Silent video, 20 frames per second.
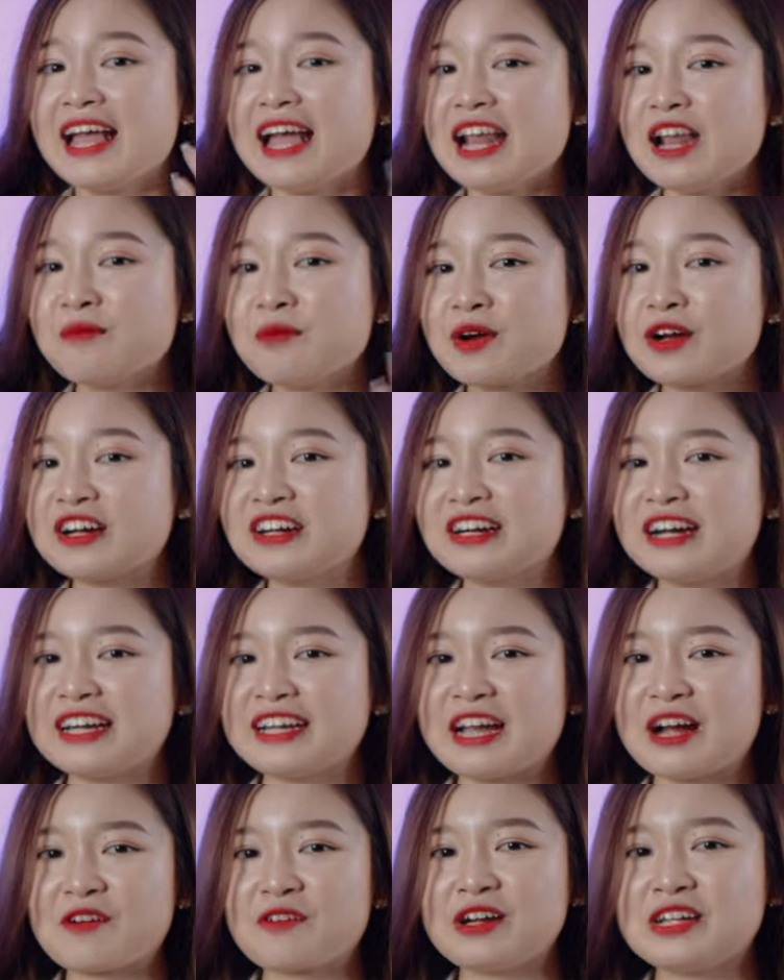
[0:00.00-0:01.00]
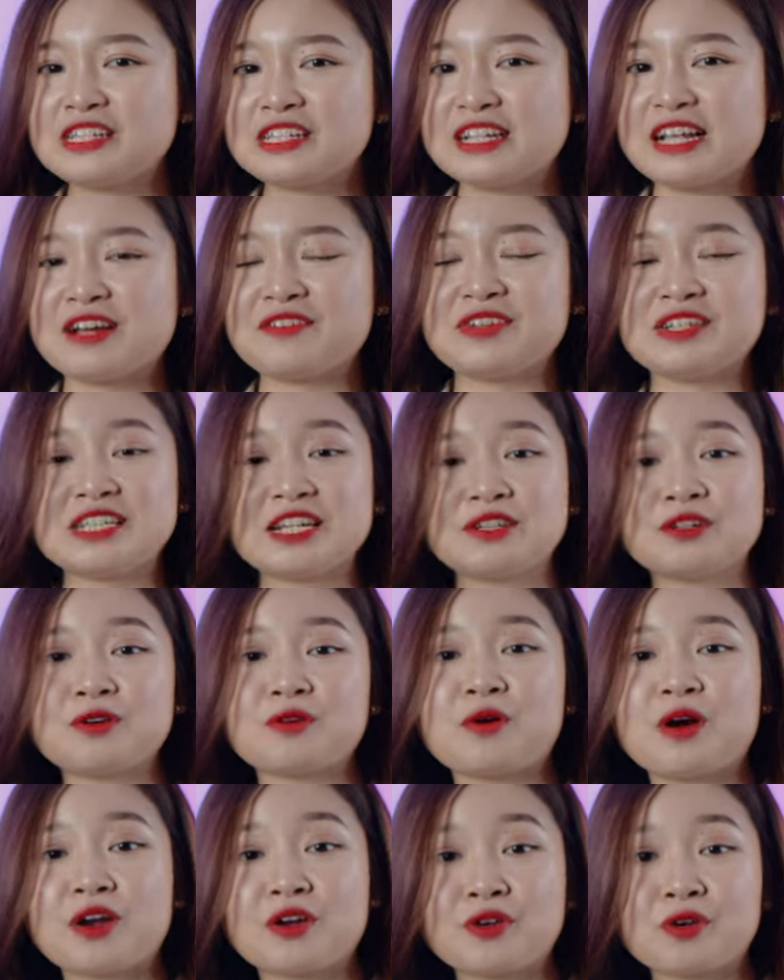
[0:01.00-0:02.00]
Hello mọi người đã quay trở lại với channel
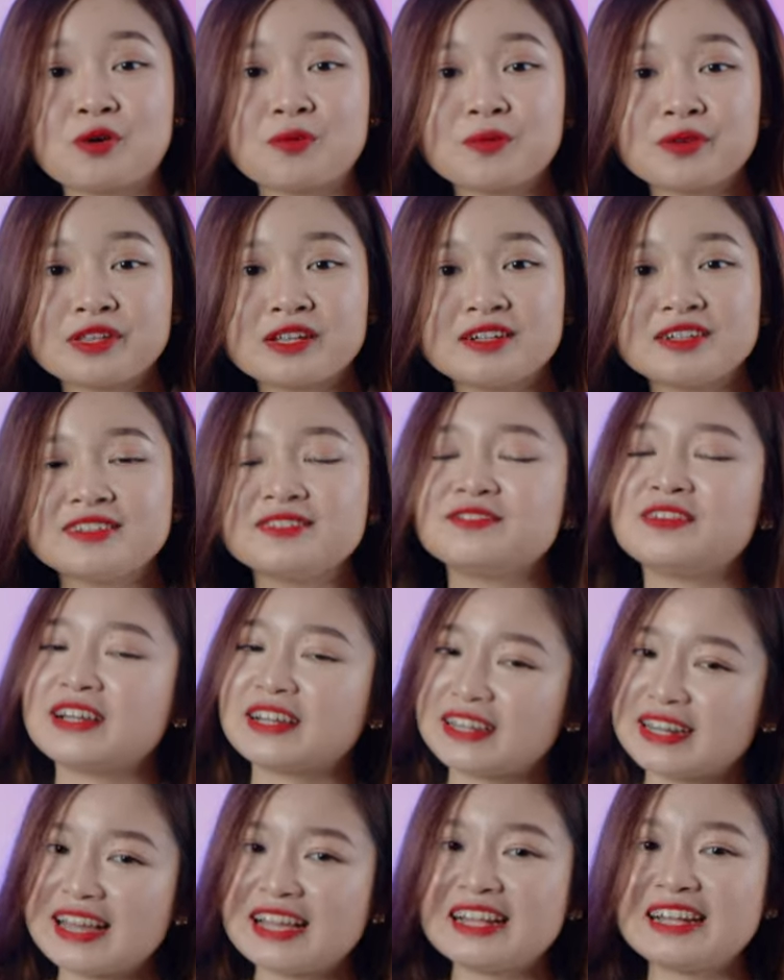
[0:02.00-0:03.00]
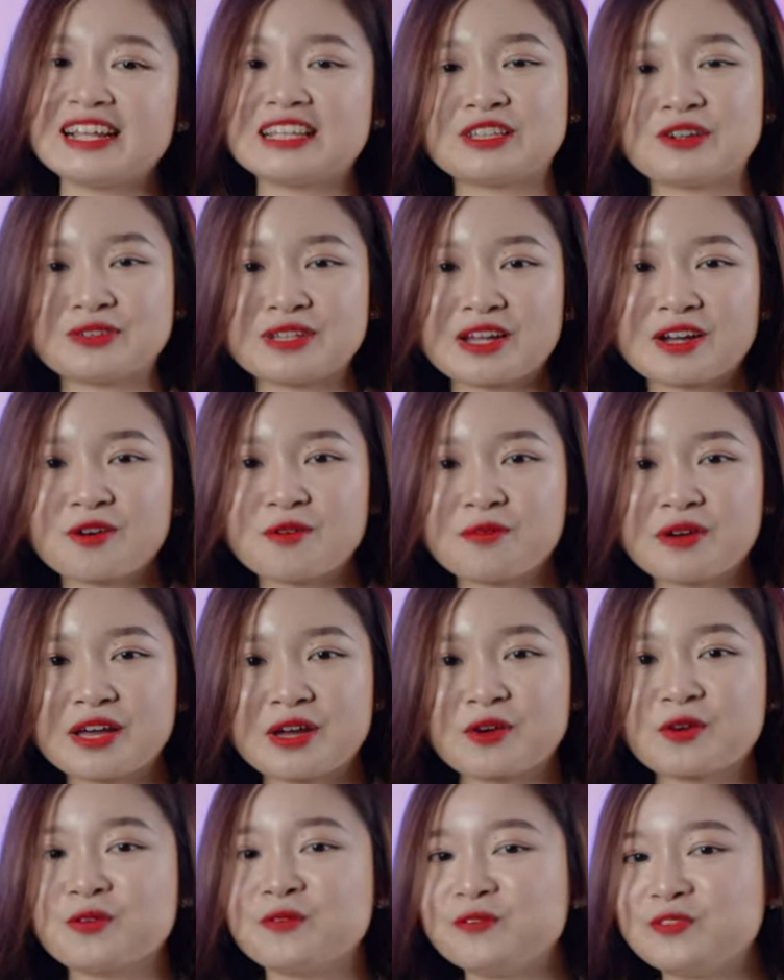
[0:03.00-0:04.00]
của Hà Nội Computer và đây là tàu nhanh công nghệ
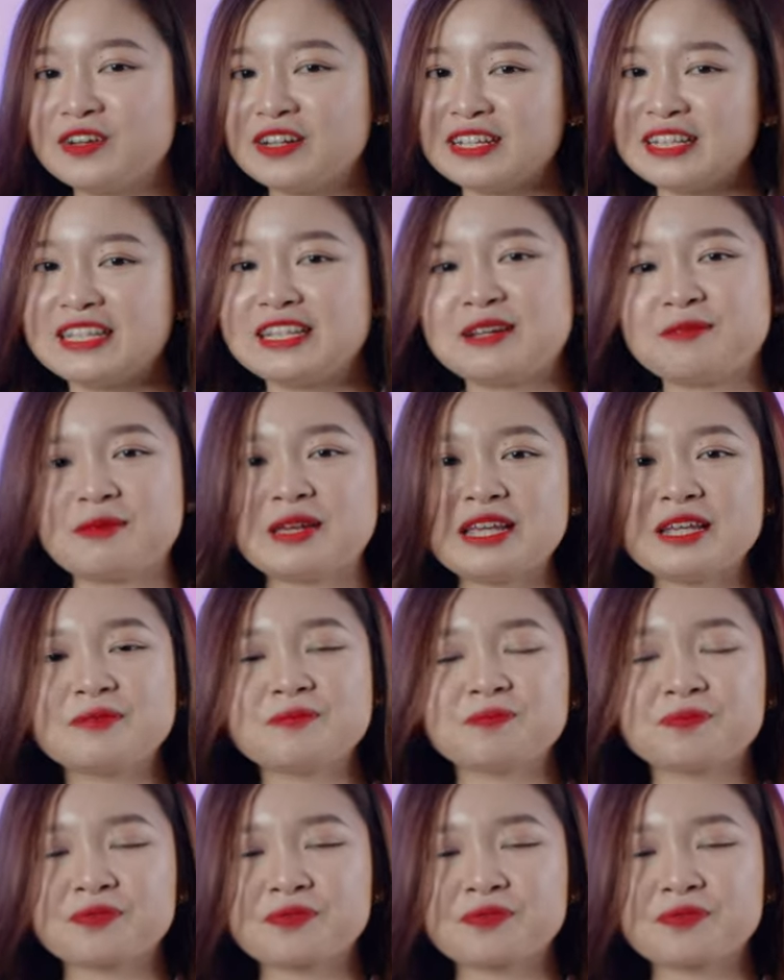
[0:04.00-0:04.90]
cùng với Ly Nami.